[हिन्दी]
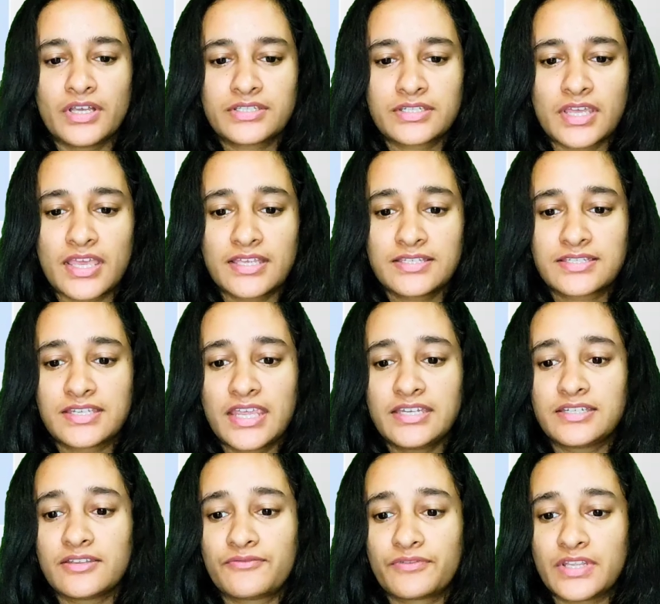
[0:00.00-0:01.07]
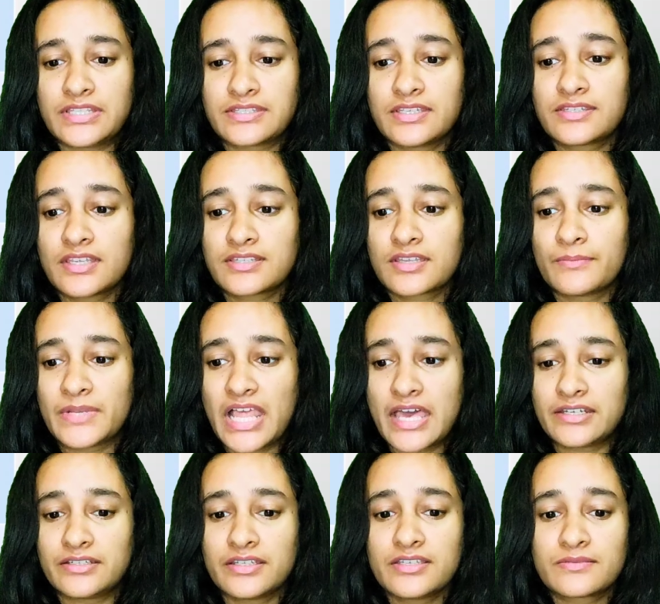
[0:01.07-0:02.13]
फर्स्ट है स्टेट डिफरेंसेस एंड
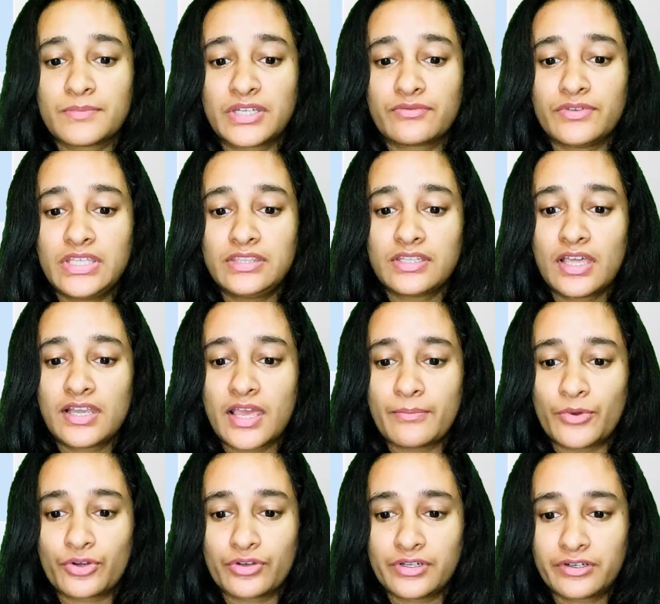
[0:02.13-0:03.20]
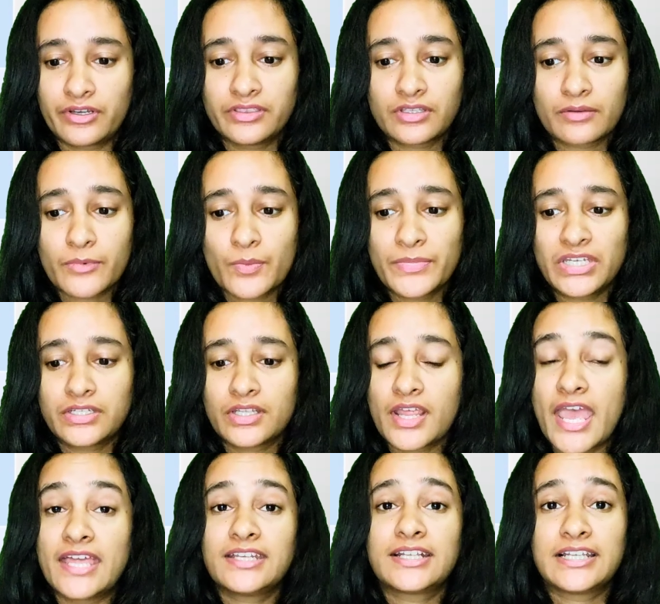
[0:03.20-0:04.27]
सिमिलैरिटीज बिटवीन द लेबोरेटरी थर्मामीटर
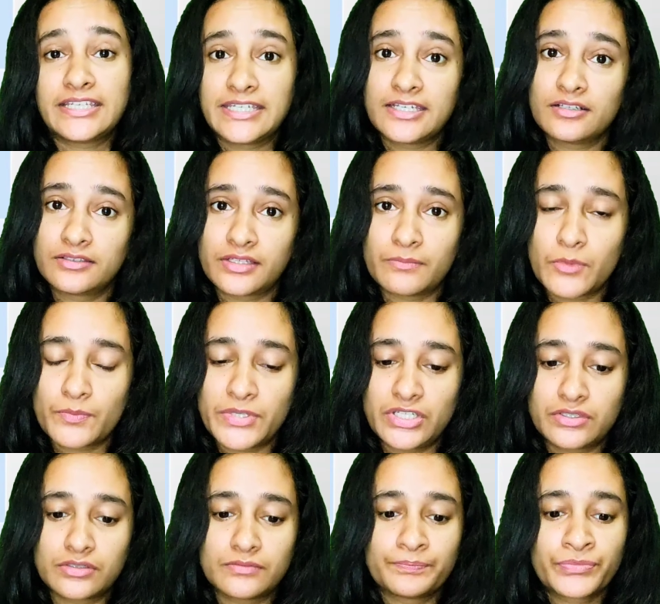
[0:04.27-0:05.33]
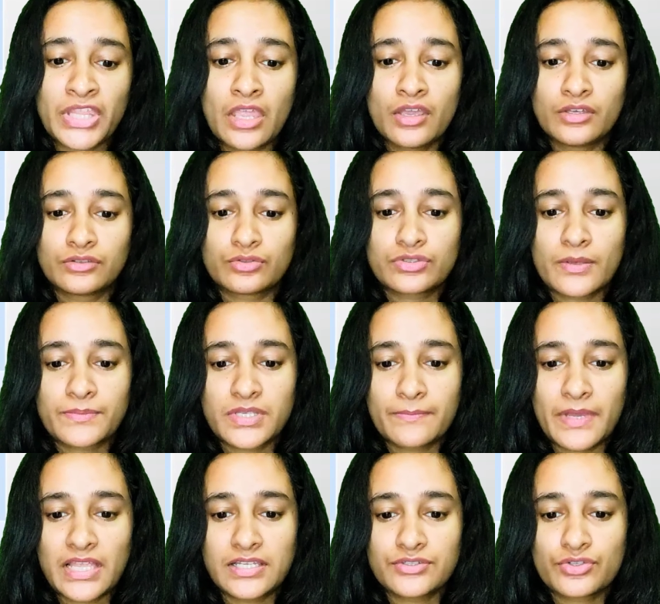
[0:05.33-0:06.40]
एंड क्लिनिकल थर्मामीटर तो सबसे
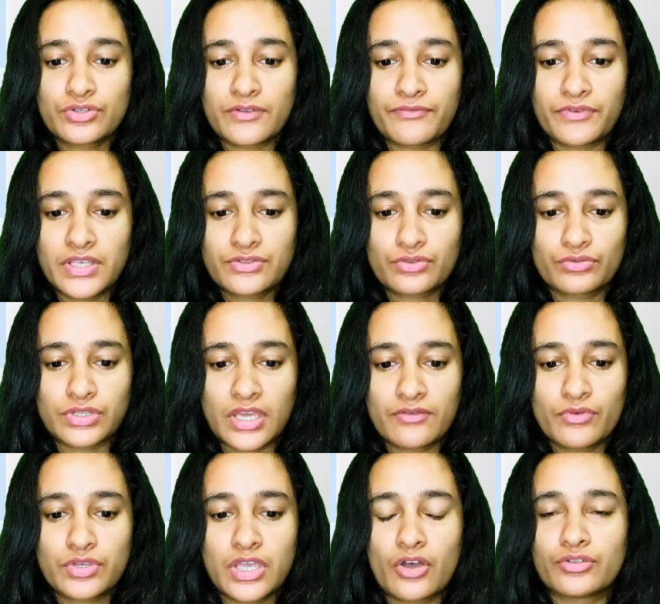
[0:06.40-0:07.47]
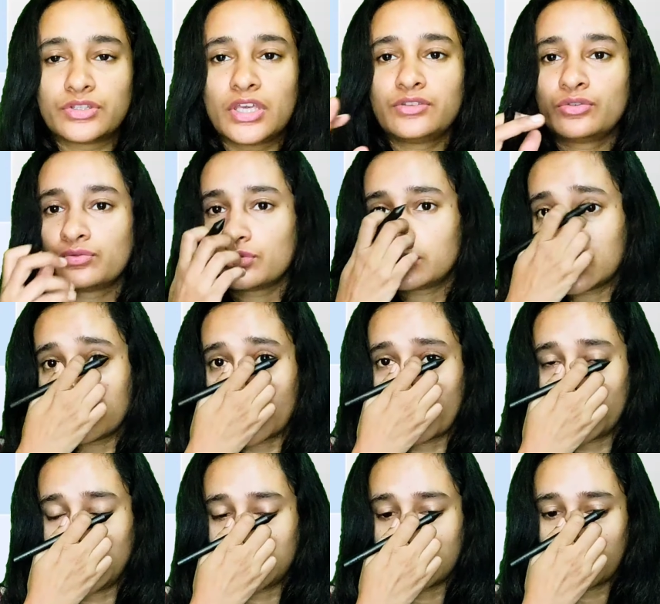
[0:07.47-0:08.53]
पहले जो डिफरेंस होता है वो क्या होता है दोनों
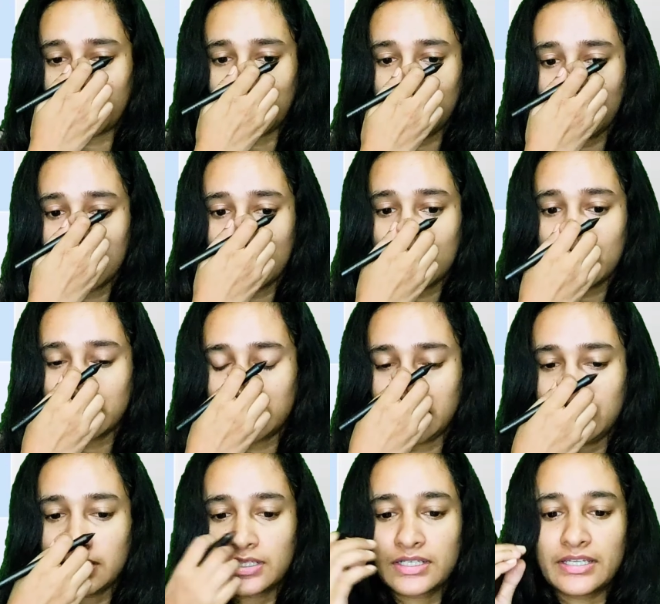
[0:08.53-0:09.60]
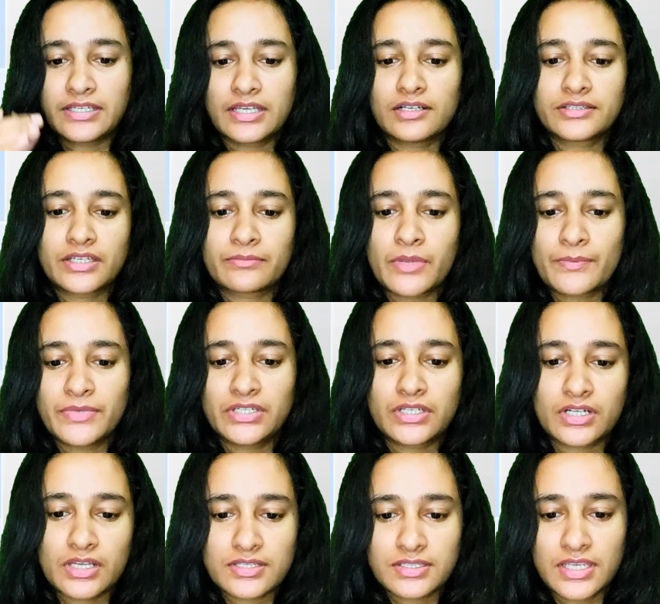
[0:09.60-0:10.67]
थर्मामीटर में कि क्लिनिकल
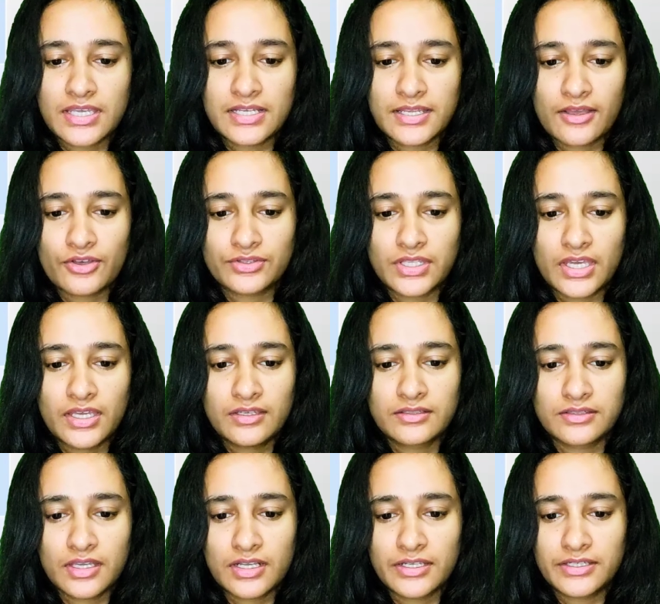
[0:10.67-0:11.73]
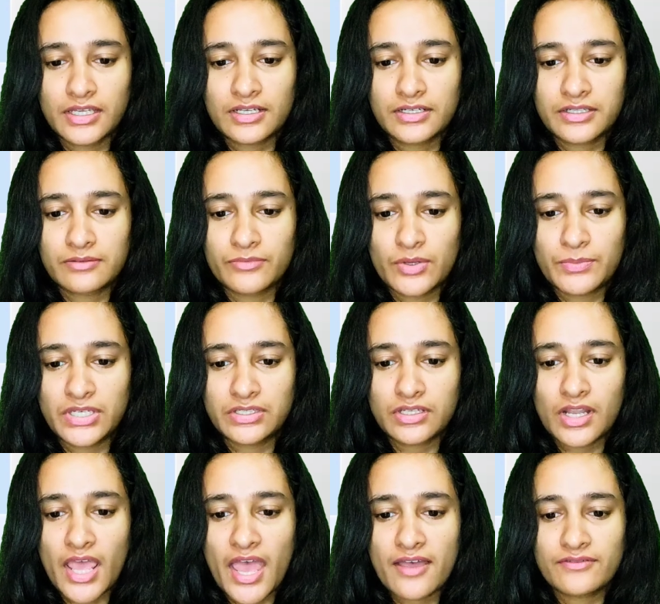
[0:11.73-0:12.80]
थर्मामीटर का स्केल क्या होता है द क्लिनिकल
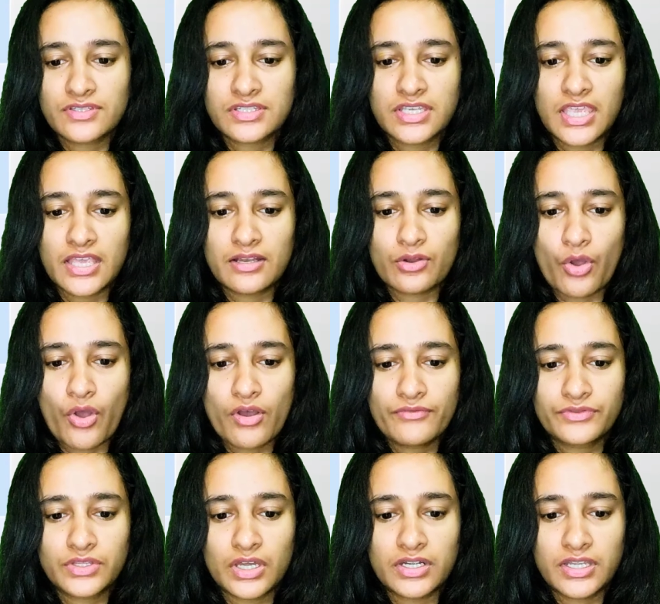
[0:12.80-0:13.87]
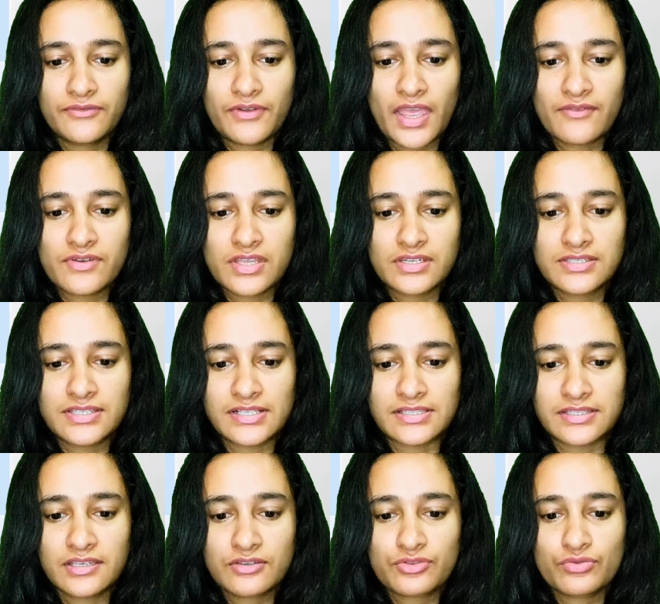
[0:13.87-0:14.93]
थर्मामीटर हैव स्केल ऑफ 35 डिग्री
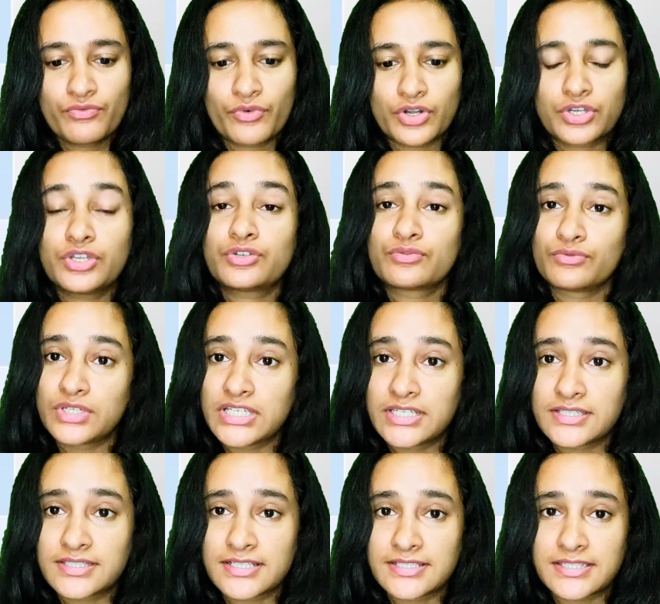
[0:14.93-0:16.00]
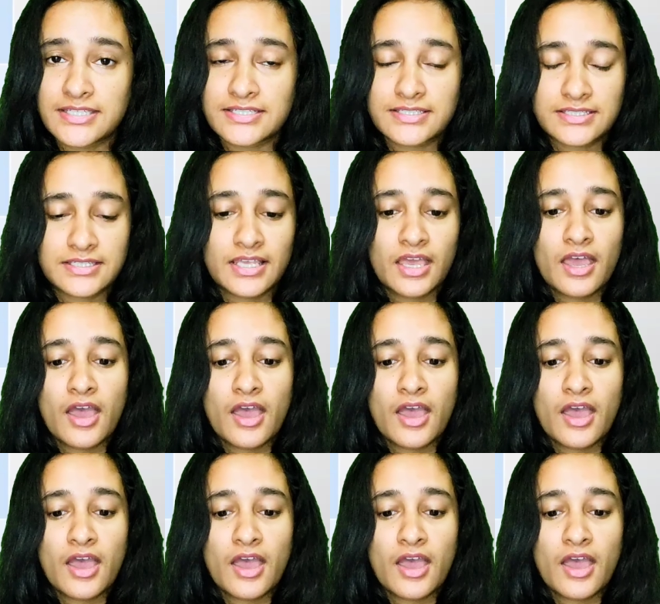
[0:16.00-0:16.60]
सेल्सियस टू 42 डिग्री सेल्सियस